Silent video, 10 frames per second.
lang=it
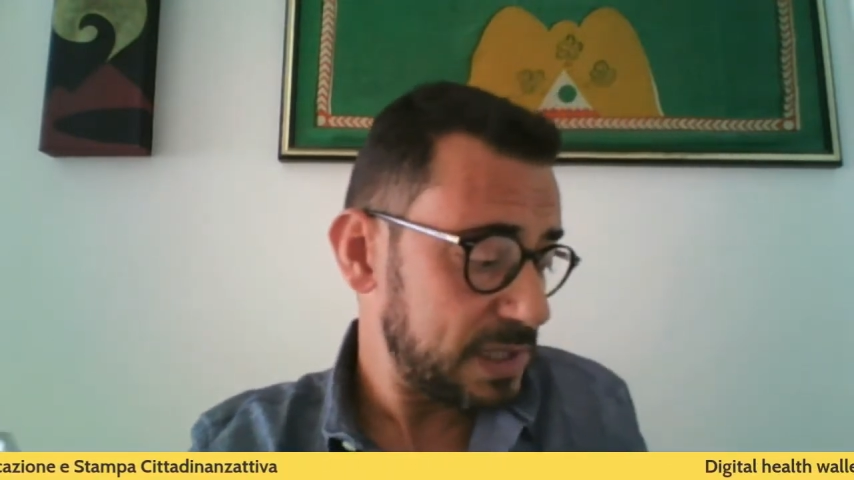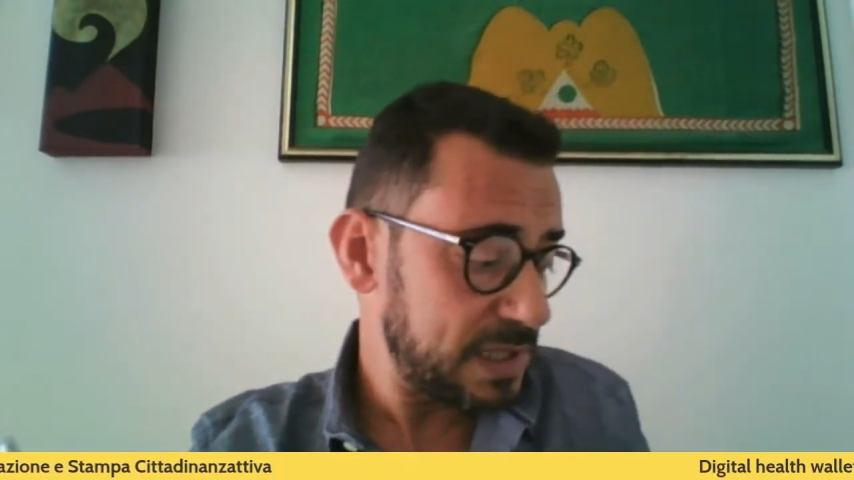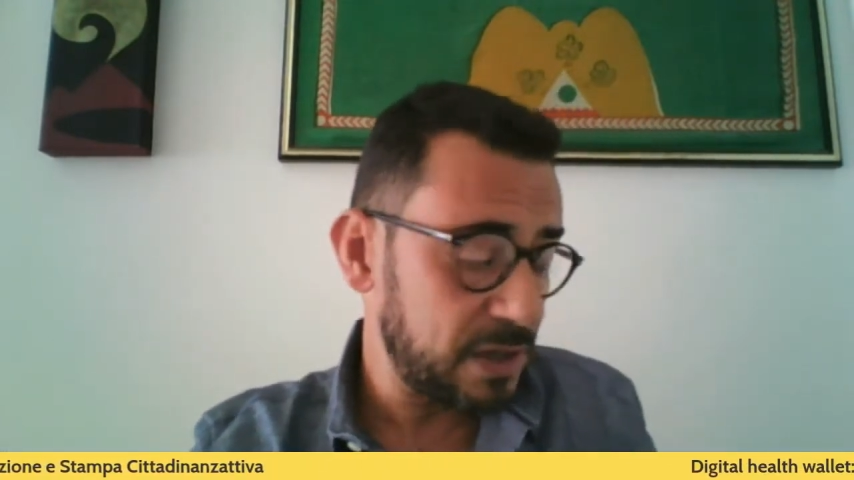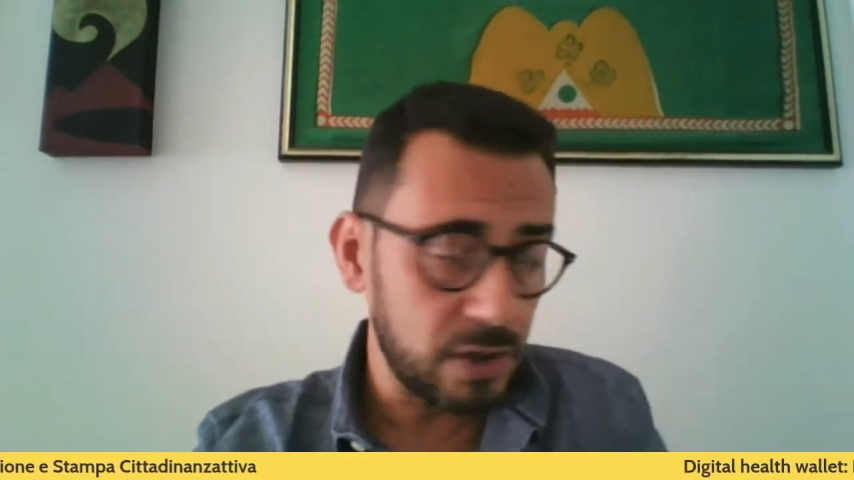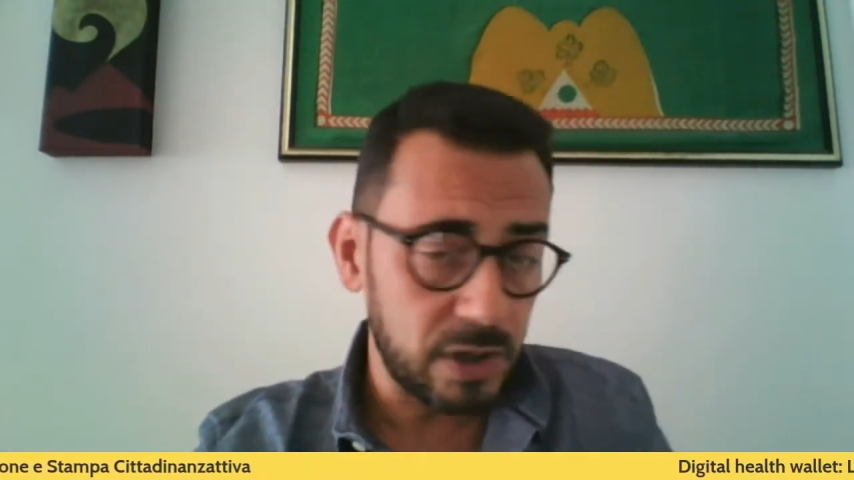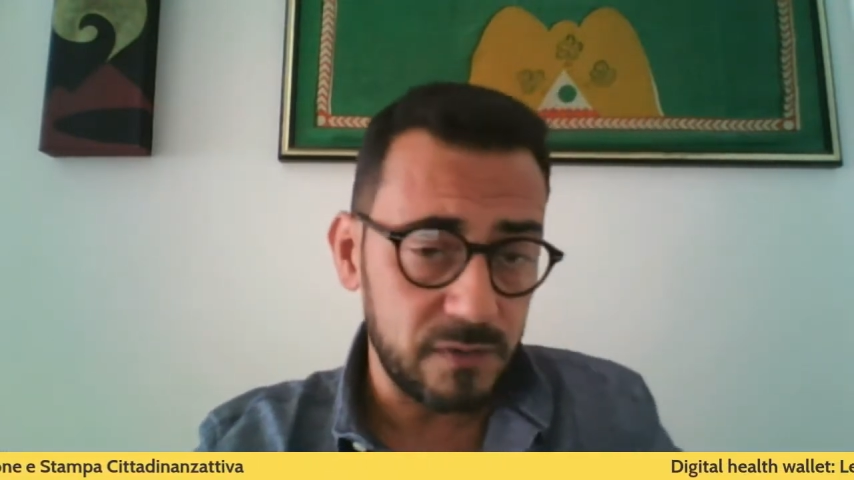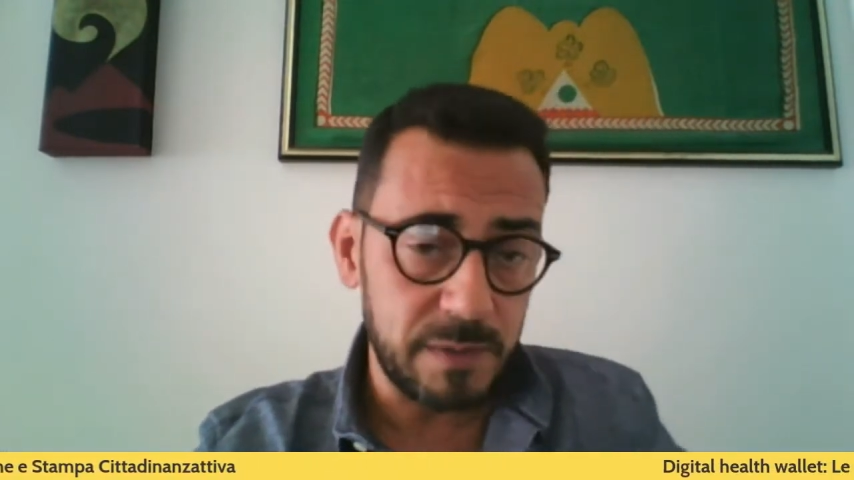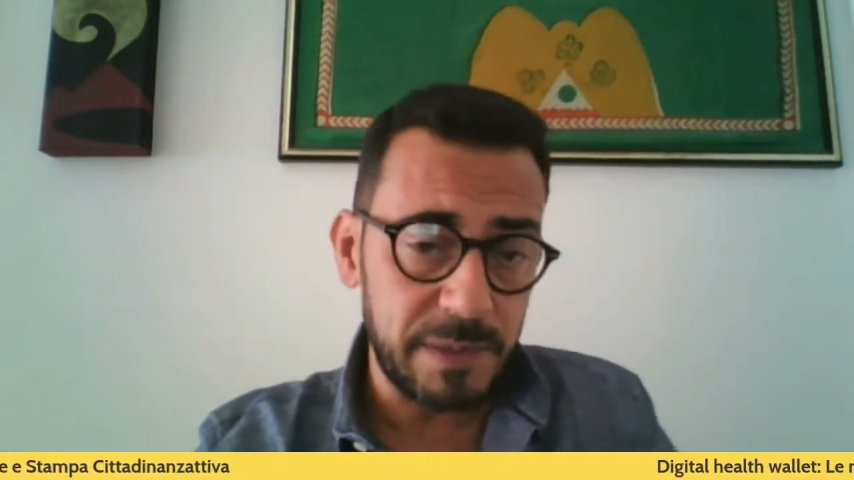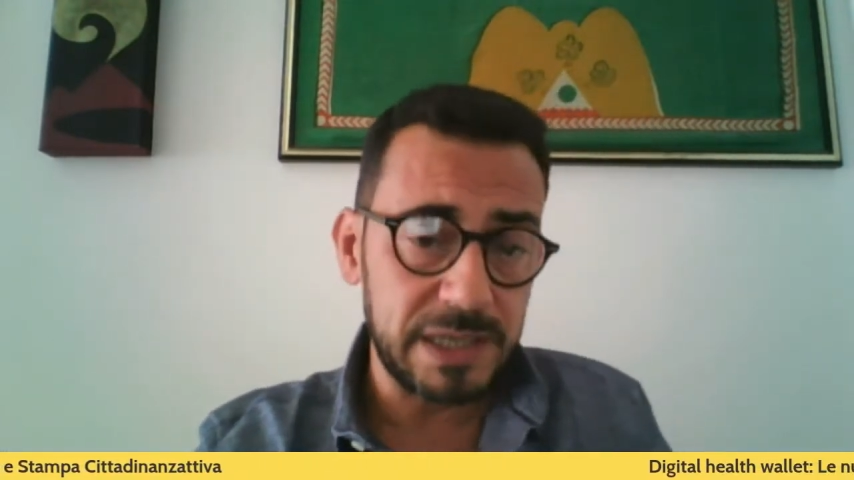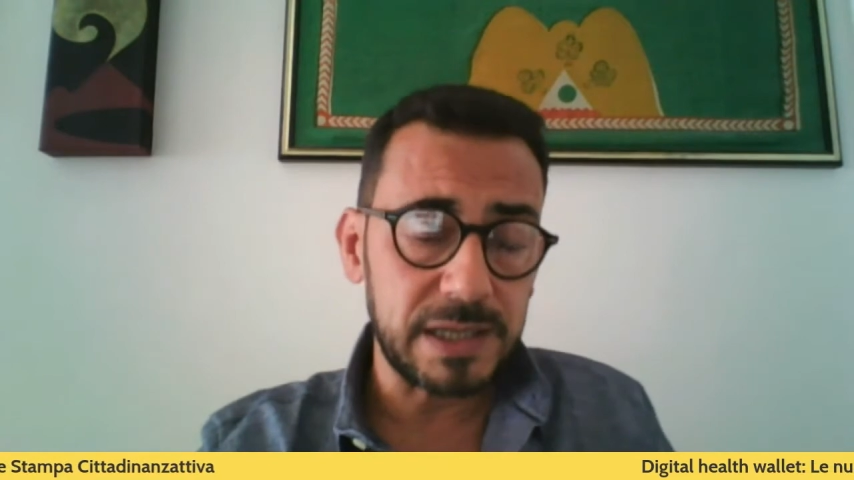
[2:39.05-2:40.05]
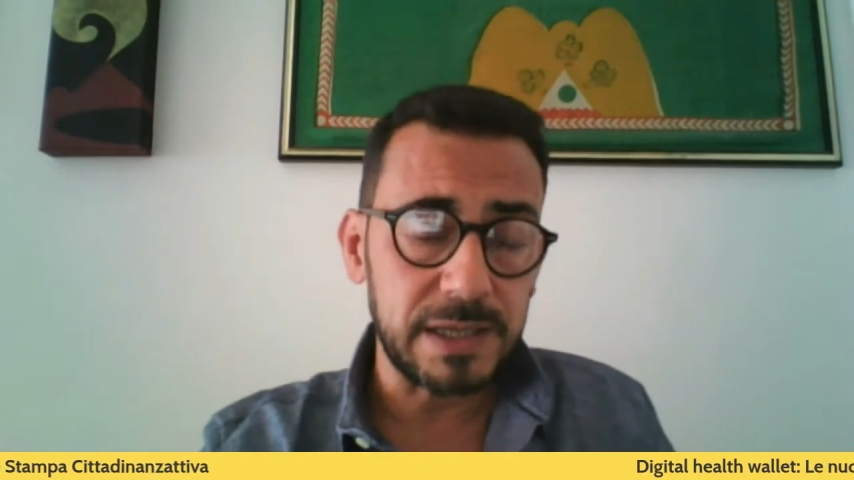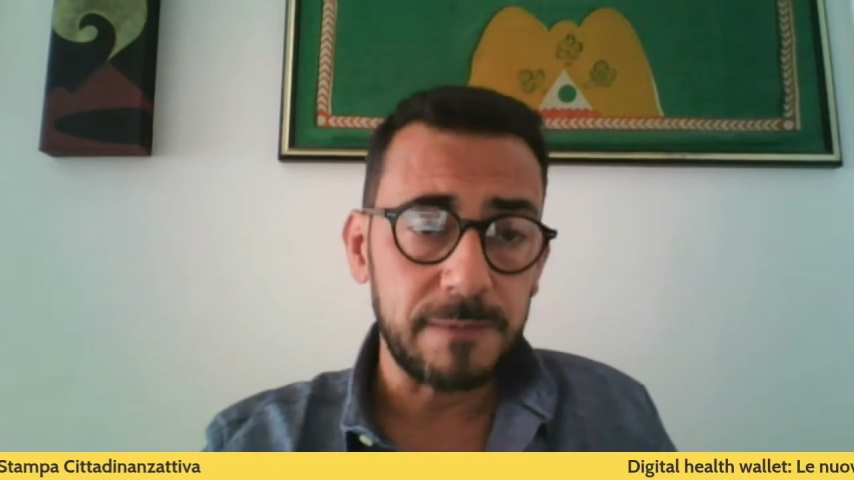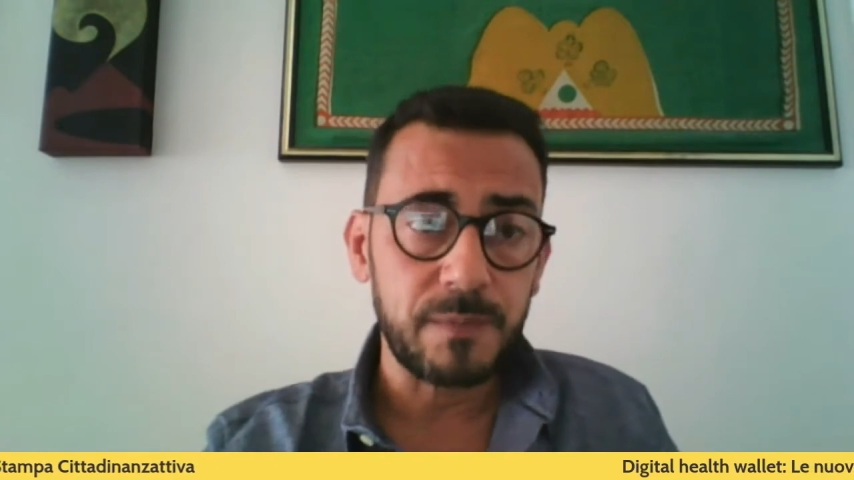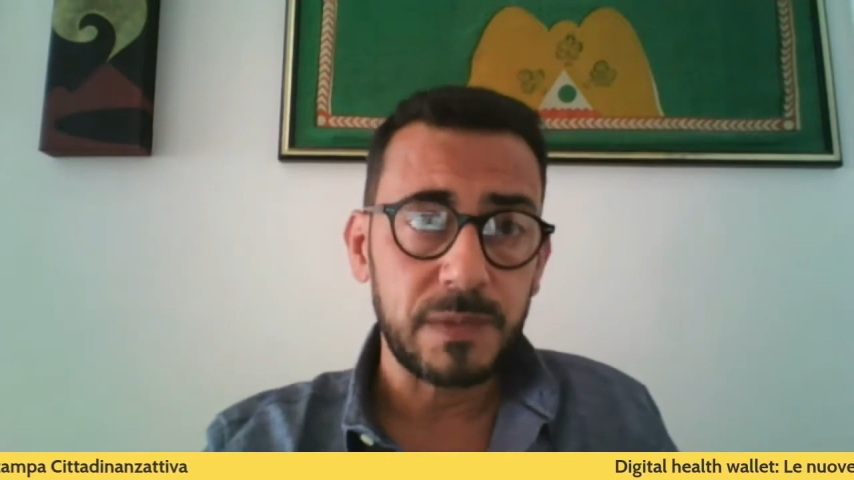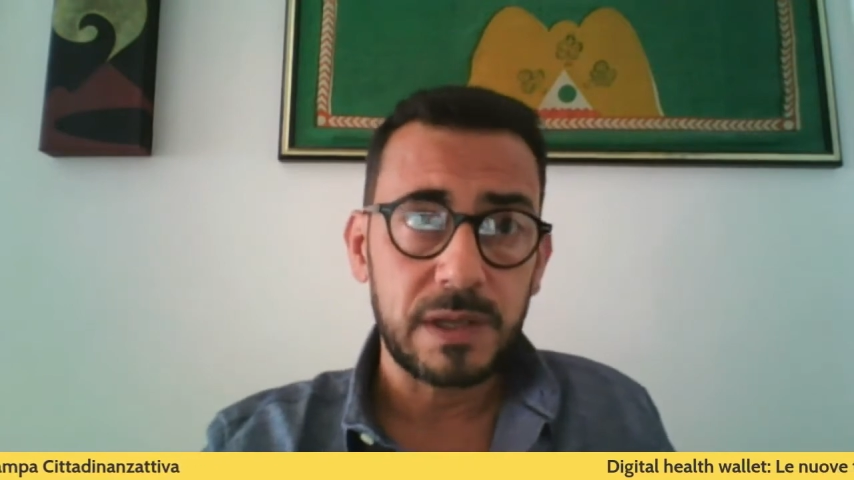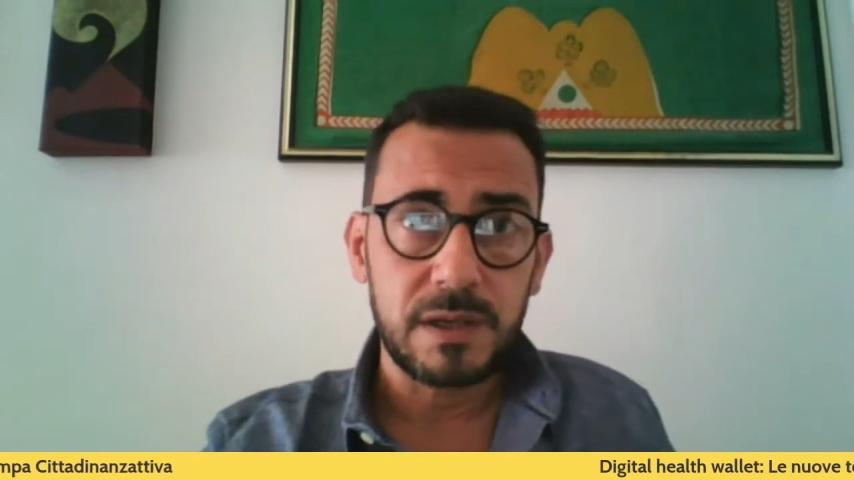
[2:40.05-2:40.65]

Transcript: quest'anno è che ovviamente